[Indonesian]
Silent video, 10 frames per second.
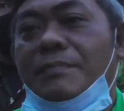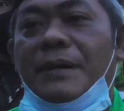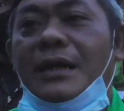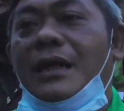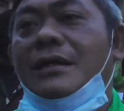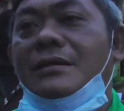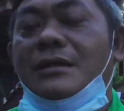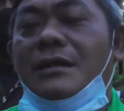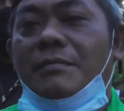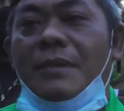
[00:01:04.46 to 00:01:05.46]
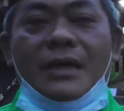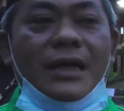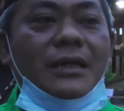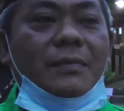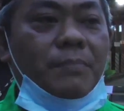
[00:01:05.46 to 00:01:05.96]
kepala, maka
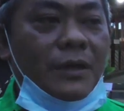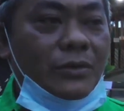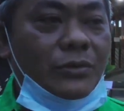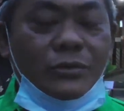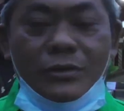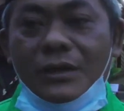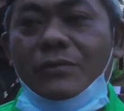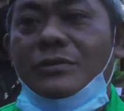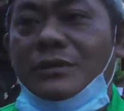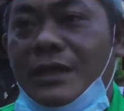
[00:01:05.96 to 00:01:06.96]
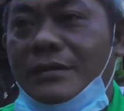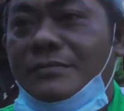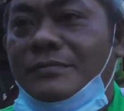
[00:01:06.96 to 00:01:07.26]
ini perlu untuk diluruskan.